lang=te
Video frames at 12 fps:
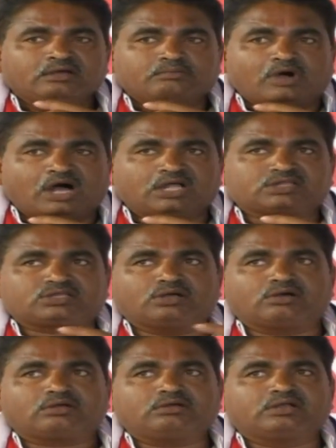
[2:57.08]

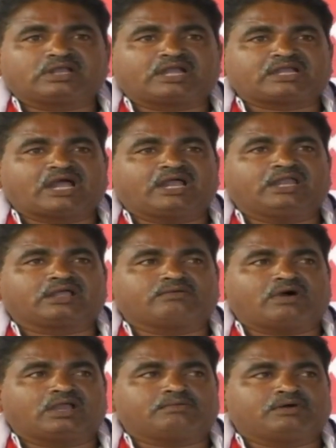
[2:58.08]
మొత్తం రిటర్నింగ్
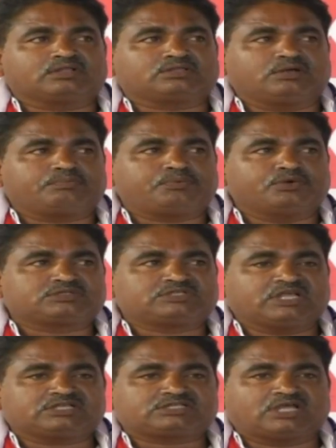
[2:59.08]
వాళ్ళు మొత్తం పూర్తి
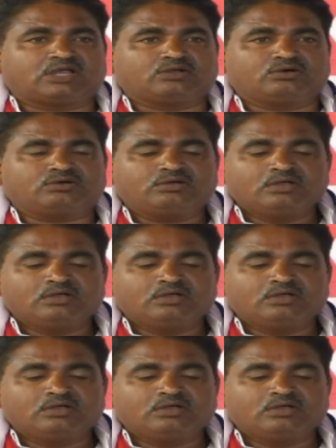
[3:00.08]
చేస్తాను